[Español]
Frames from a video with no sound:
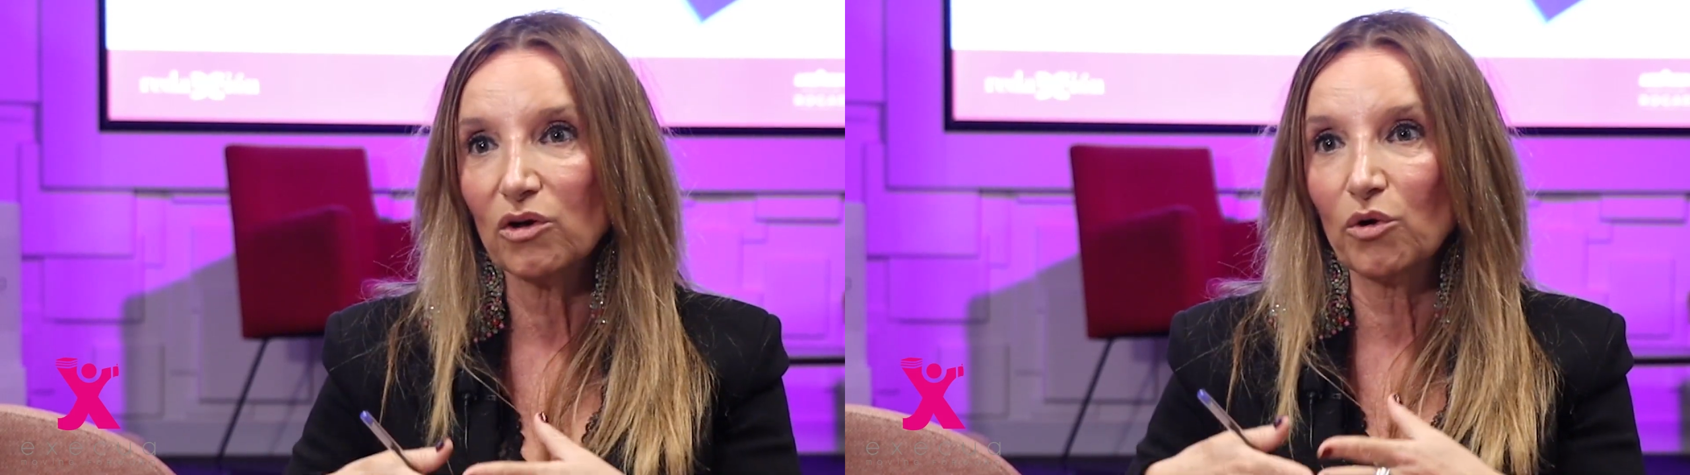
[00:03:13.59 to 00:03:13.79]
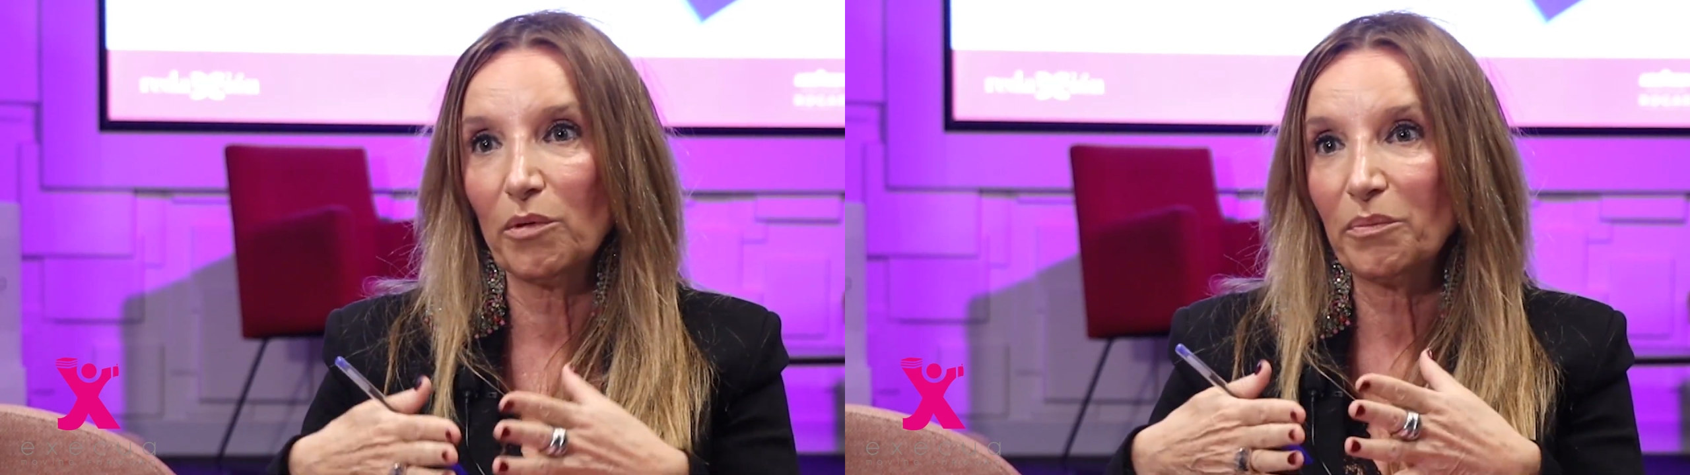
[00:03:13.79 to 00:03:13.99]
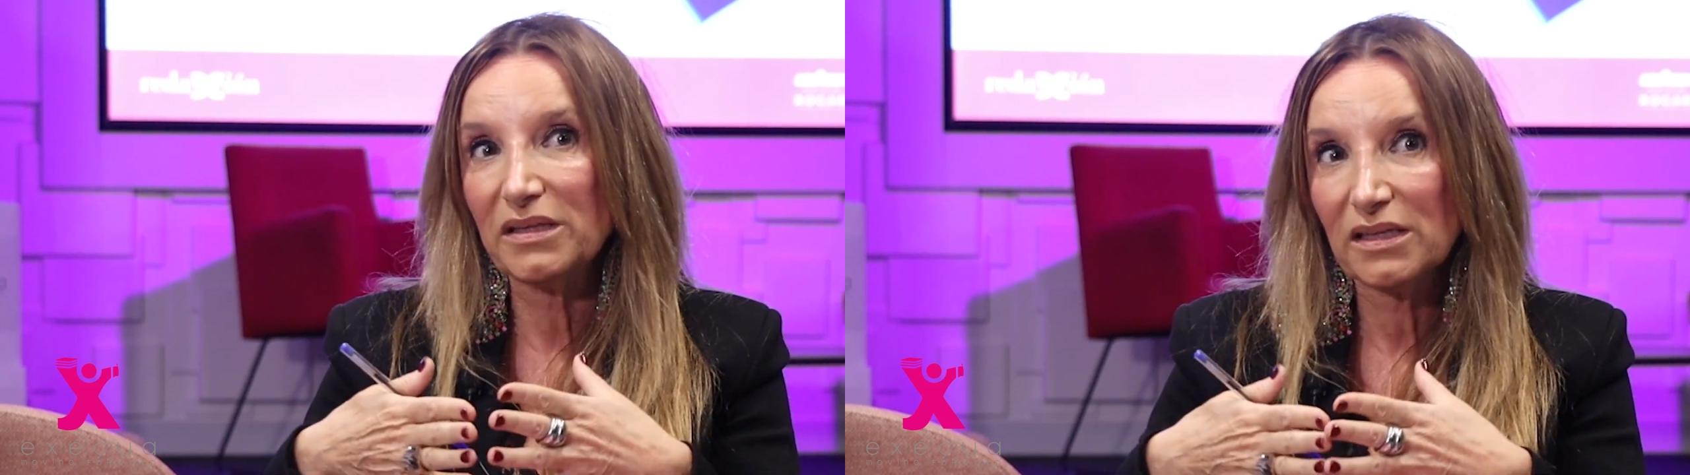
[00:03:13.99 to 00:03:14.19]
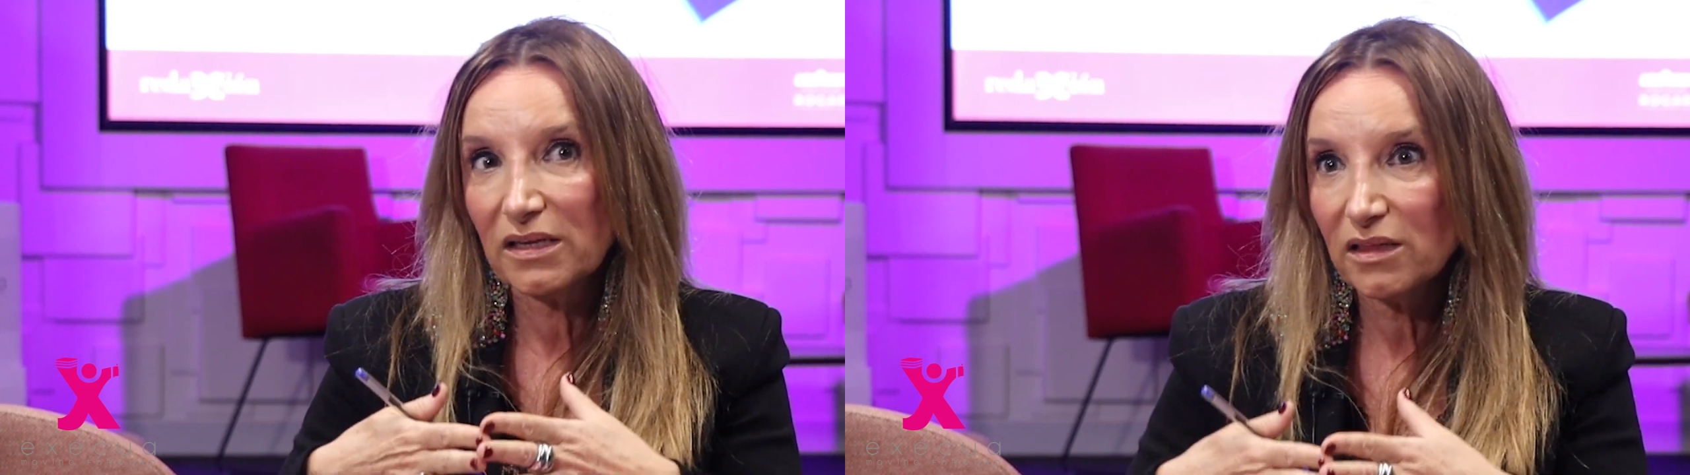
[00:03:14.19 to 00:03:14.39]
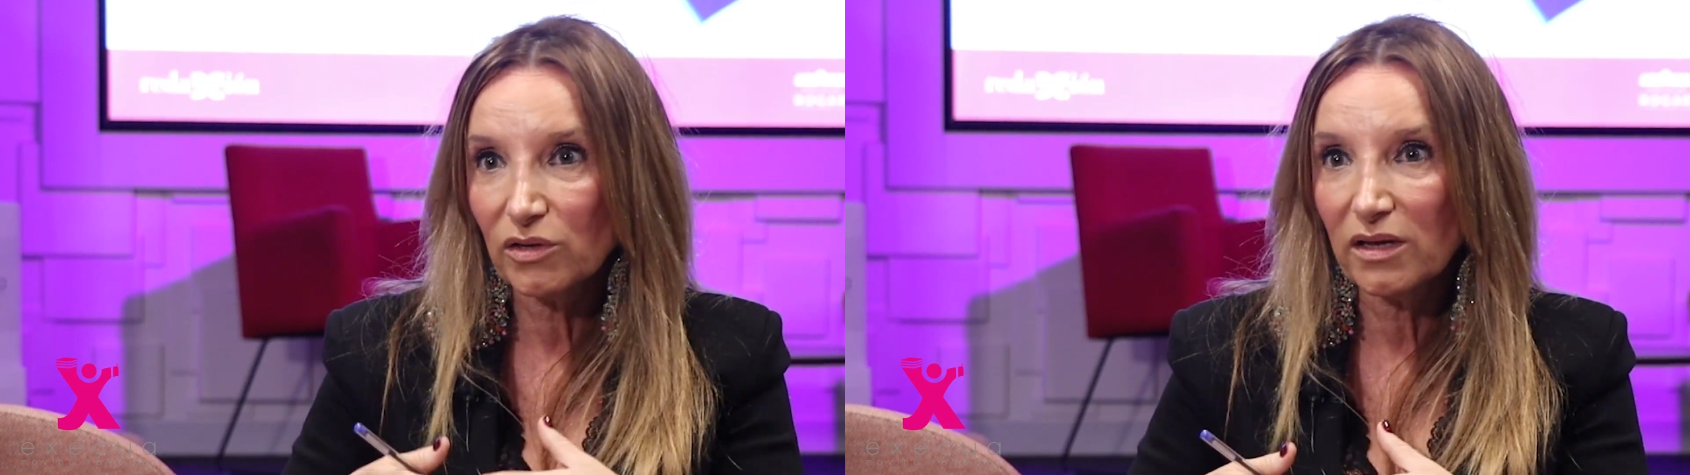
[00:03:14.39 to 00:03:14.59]
como empresa
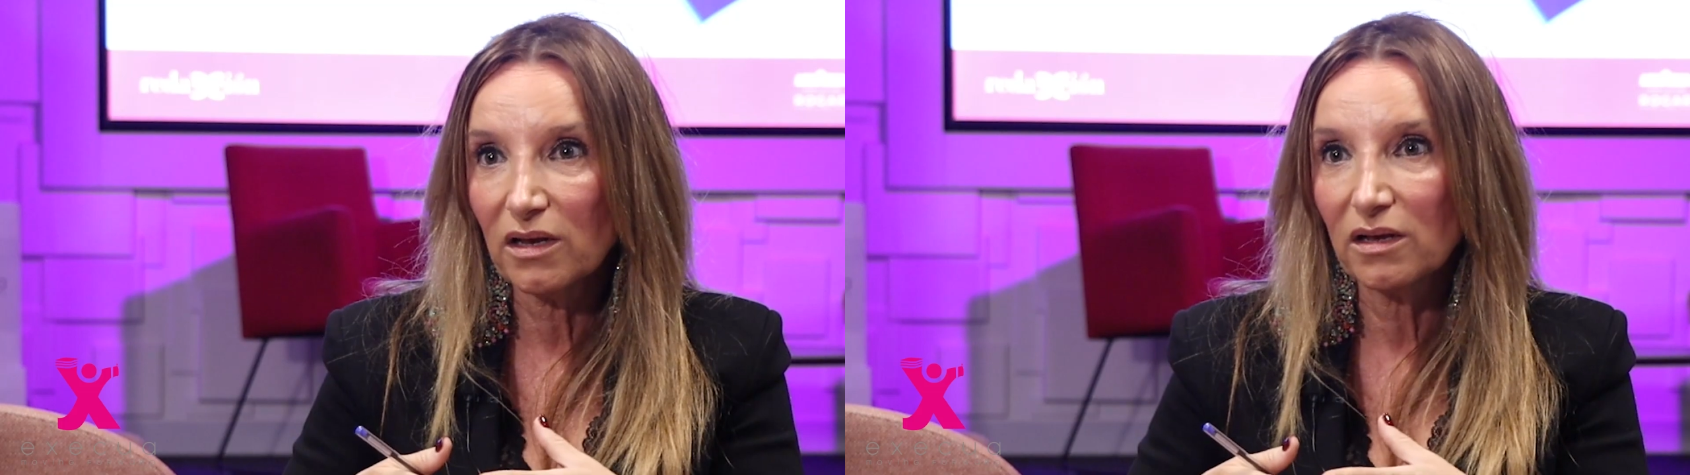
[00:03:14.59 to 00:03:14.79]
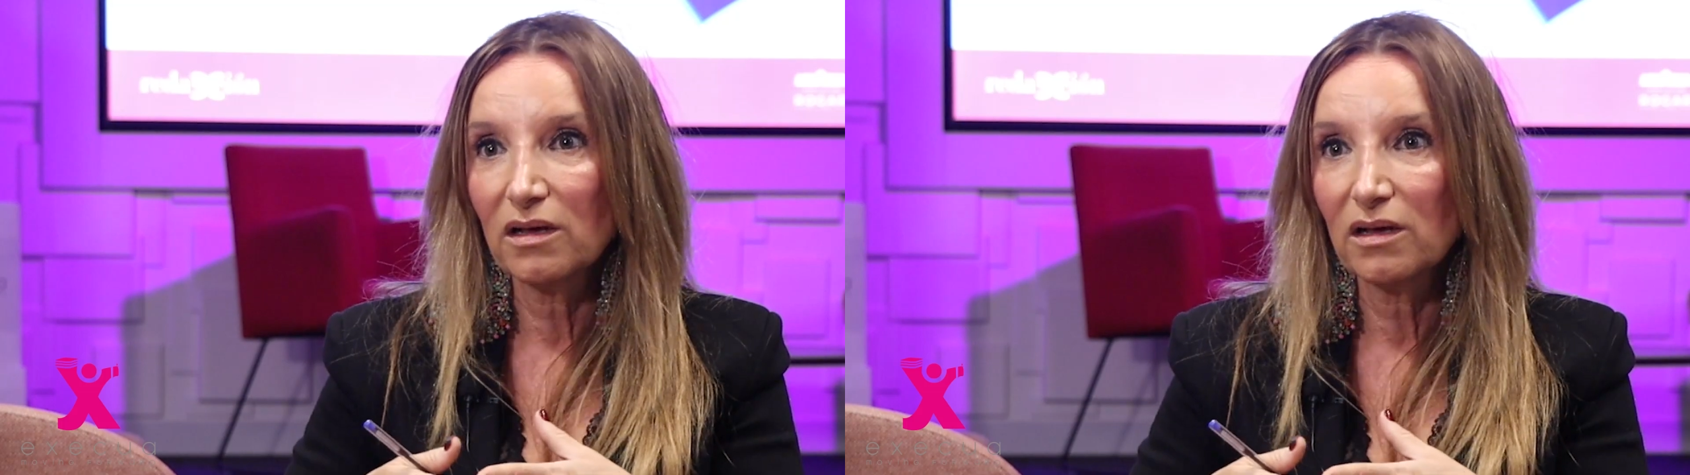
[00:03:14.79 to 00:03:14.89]
nacional